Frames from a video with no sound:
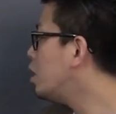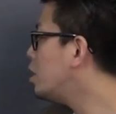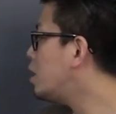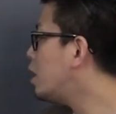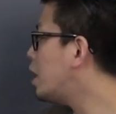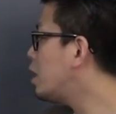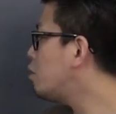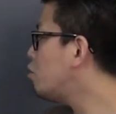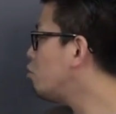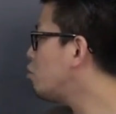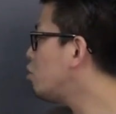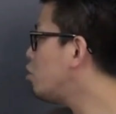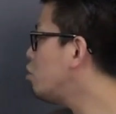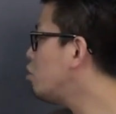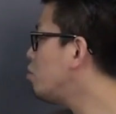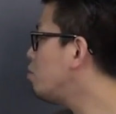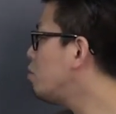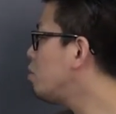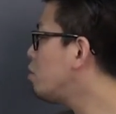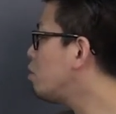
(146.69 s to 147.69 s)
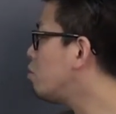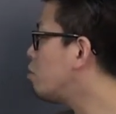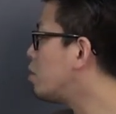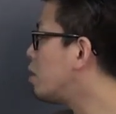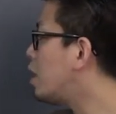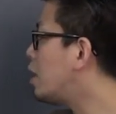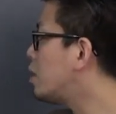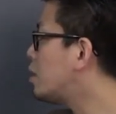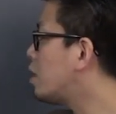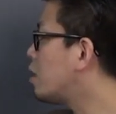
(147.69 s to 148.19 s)
ナトリウムイオン
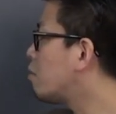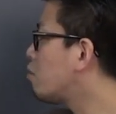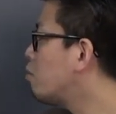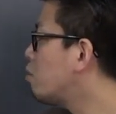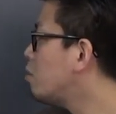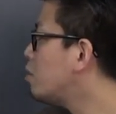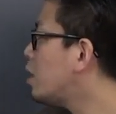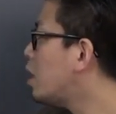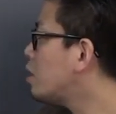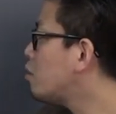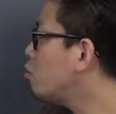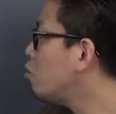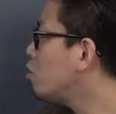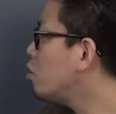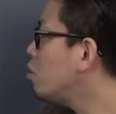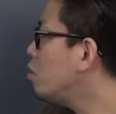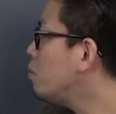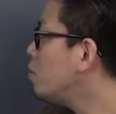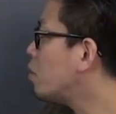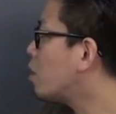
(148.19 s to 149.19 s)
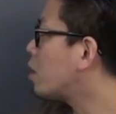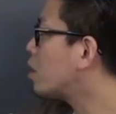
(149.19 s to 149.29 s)
があってこのナトリウム